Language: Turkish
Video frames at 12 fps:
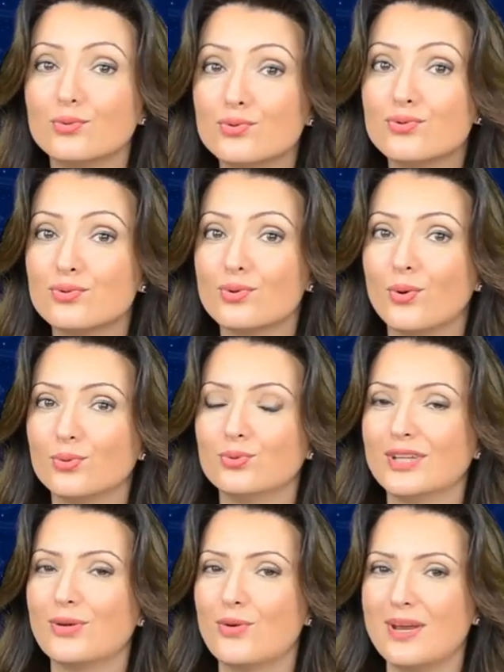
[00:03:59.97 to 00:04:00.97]
ucuz
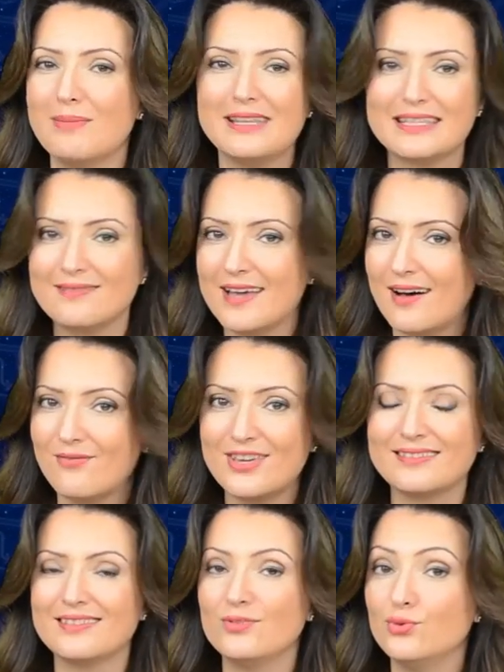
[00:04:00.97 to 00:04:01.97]
olduğunu da görebiliriz veya
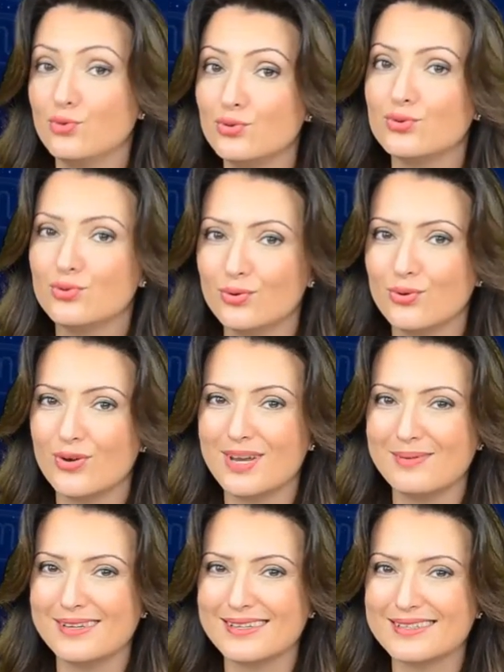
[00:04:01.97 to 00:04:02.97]
fiyatının düştüğünü
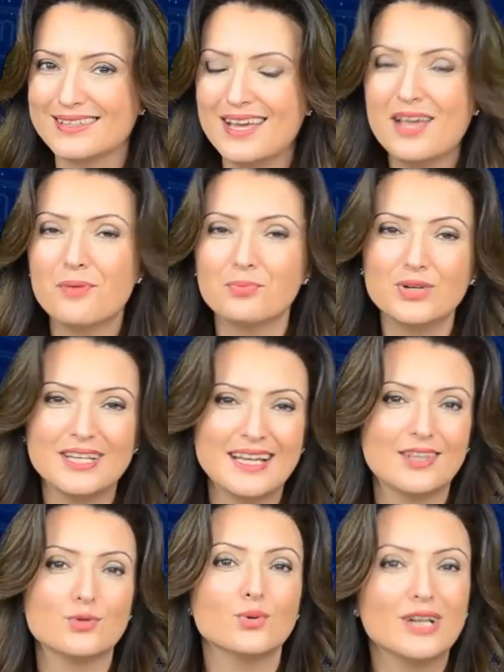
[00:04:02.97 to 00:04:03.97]
görebiliriz. Bu
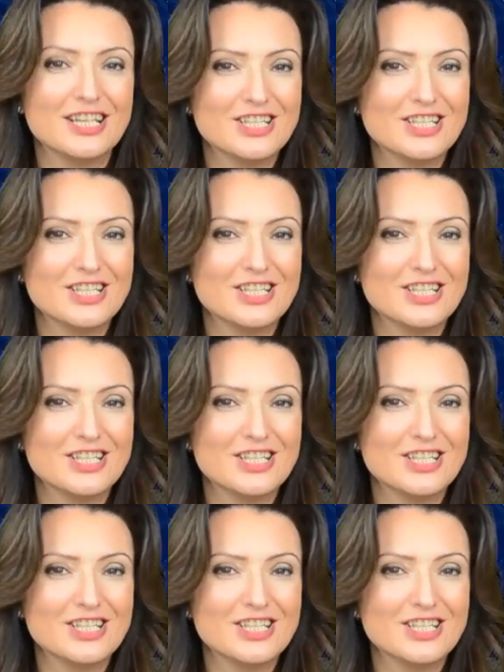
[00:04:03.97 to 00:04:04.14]
nedenle çok